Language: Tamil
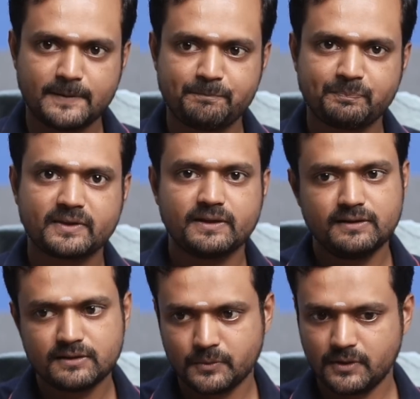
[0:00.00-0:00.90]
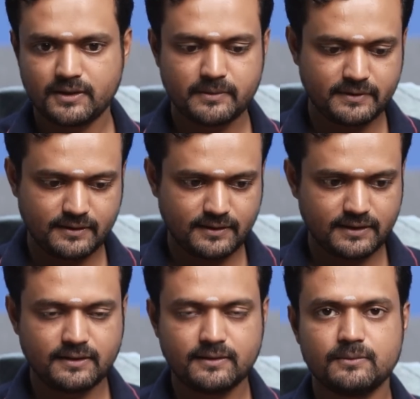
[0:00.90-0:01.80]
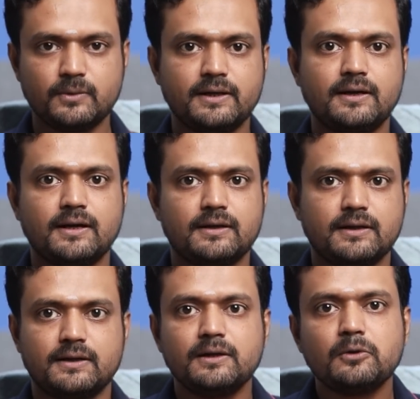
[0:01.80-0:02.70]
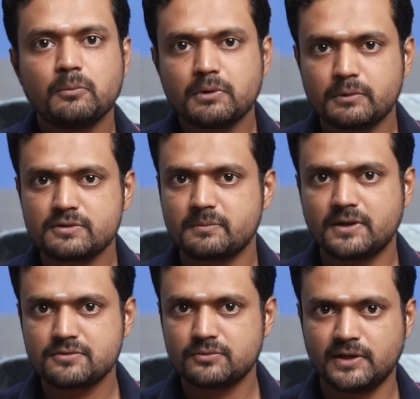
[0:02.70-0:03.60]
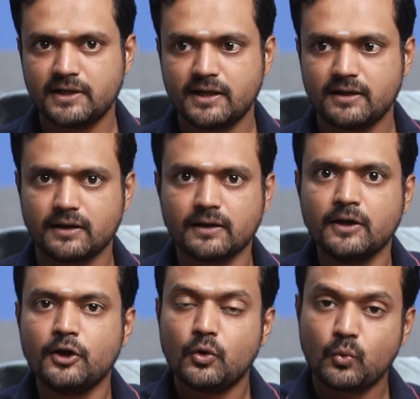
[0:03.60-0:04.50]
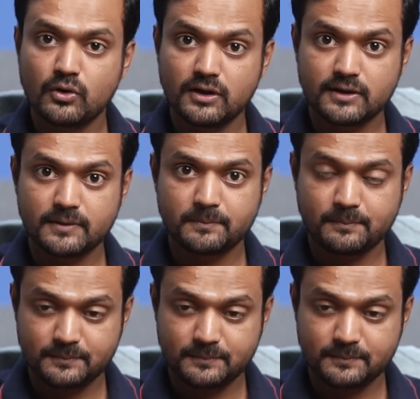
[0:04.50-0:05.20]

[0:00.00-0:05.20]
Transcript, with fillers: இல்லை இந்த உலகம் இன்றைக்கி இருக்கக்கூடிய காலகட்டங்களில் ரொம்ப மோசமான சூழ்நிலையாக இருக்குது உங்களுக்கு